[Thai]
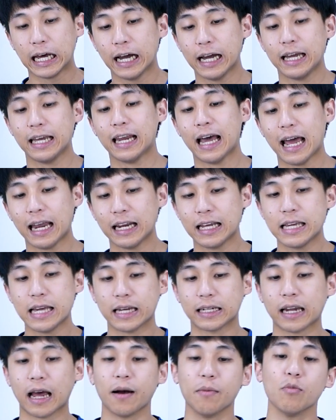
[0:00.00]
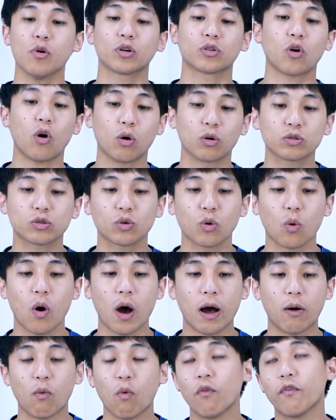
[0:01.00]
เลยรายละเอียดทั้งหมดของตัว
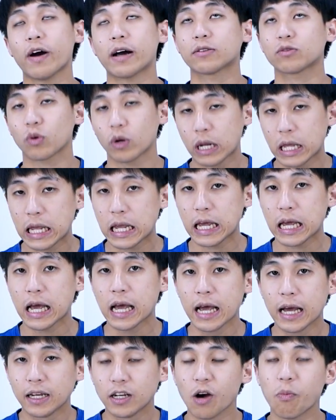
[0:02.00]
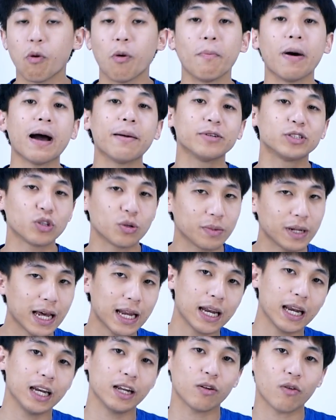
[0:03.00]
หูฟังตัวนี้เดี๋ยวผมพาไปชม
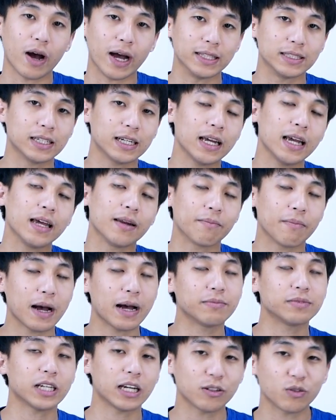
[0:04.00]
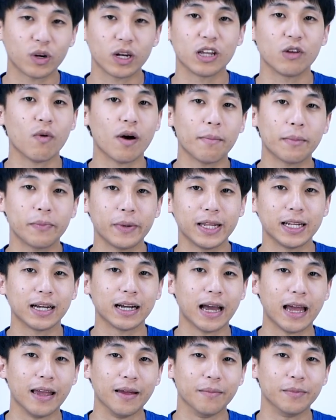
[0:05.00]
ด้านในดีกว่าจะได้เห็นภาพชัดกว่านี้ว่ามันเป็นยั
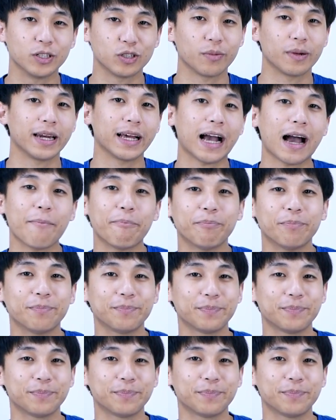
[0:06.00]
งไงไปชมกันเลยครับ